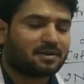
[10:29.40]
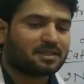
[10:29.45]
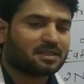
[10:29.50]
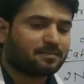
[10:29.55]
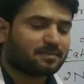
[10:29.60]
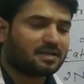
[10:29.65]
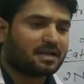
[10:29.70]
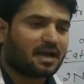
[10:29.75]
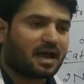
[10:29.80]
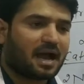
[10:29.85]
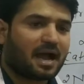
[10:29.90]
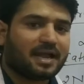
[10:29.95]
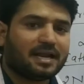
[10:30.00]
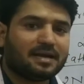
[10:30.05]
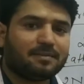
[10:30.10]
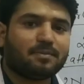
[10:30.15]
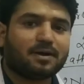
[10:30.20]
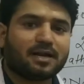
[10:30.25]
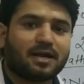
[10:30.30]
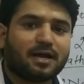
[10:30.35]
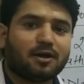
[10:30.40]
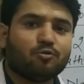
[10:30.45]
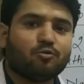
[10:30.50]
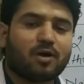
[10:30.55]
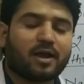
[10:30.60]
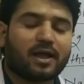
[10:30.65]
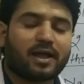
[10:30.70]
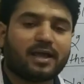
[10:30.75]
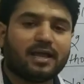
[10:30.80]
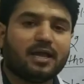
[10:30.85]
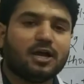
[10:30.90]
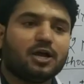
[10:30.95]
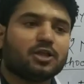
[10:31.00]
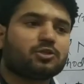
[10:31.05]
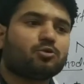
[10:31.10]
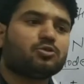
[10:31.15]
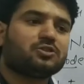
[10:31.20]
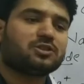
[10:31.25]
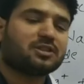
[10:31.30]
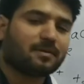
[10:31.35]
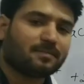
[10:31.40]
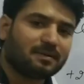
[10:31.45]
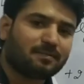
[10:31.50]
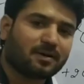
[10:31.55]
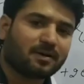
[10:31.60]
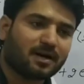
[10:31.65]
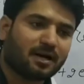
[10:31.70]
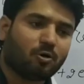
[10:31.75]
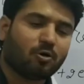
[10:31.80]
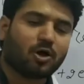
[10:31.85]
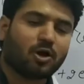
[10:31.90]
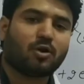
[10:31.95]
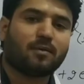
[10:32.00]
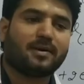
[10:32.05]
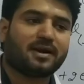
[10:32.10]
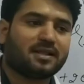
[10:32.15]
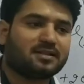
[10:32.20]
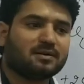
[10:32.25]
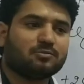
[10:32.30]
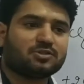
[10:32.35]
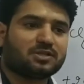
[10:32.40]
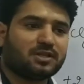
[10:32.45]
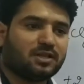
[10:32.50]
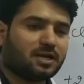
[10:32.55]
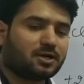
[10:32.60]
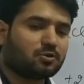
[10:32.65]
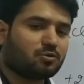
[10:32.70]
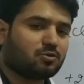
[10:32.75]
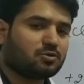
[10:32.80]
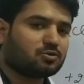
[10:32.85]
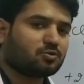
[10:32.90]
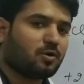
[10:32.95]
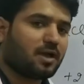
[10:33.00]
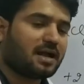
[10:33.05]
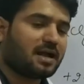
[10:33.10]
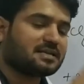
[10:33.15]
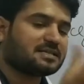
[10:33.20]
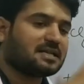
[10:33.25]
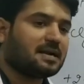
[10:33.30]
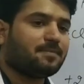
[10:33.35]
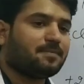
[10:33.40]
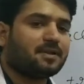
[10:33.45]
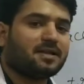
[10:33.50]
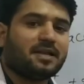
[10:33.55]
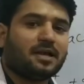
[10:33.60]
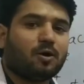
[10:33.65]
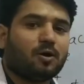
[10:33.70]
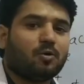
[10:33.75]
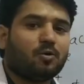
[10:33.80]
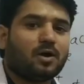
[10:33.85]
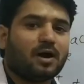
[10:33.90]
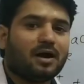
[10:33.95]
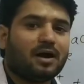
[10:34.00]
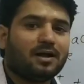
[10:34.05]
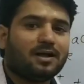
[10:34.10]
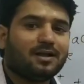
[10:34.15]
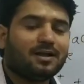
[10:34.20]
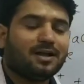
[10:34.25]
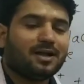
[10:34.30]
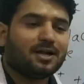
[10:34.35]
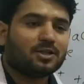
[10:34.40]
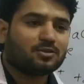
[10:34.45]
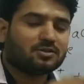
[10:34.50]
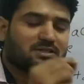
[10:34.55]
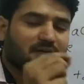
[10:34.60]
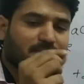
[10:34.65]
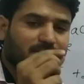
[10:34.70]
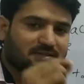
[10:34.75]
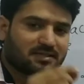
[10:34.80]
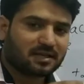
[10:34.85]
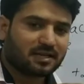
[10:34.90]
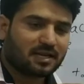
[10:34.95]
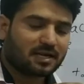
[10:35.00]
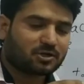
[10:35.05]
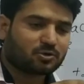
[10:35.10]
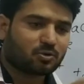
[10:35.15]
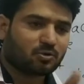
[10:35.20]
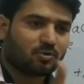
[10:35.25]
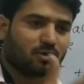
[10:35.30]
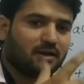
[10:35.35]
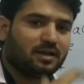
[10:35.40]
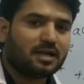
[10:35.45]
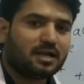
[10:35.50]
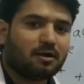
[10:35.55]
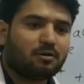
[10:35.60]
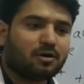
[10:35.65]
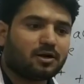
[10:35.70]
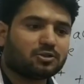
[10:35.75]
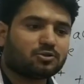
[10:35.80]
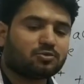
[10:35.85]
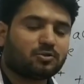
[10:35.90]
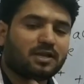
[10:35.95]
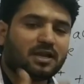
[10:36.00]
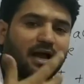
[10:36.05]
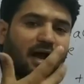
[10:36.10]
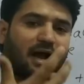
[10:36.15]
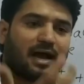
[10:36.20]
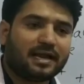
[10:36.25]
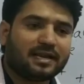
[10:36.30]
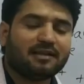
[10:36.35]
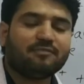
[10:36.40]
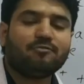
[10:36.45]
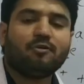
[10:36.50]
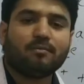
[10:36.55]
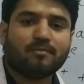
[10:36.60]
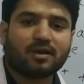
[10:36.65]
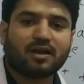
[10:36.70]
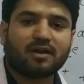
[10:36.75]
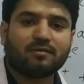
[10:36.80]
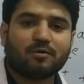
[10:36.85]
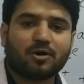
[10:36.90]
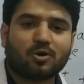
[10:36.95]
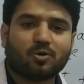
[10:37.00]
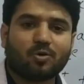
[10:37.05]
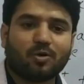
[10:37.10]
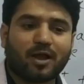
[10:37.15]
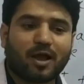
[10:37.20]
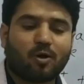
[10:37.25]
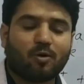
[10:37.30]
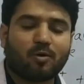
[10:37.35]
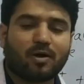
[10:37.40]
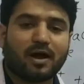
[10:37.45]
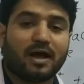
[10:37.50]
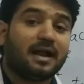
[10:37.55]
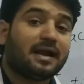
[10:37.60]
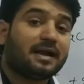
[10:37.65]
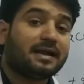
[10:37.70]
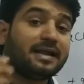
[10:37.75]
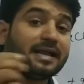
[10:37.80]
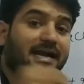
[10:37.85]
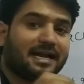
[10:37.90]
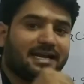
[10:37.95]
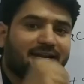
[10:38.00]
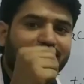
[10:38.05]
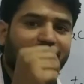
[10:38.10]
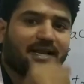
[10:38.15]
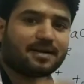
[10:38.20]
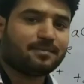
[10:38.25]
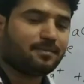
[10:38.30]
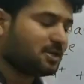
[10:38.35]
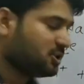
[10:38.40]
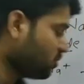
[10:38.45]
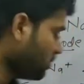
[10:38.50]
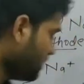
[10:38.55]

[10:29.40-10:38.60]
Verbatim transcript: मतलब कि आयन बना हुआ है तो तभी बना होगा नॉन मेटल जब उसने इलेक्ट्रॉन्स को एक्सेप्ट किया होगा तो जब इसने इलेक्ट्रॉन को लिया होगा तो ये आयन के फॉर्म में कन्वर्ट हो गया होगा नेगेटिव आयन में जो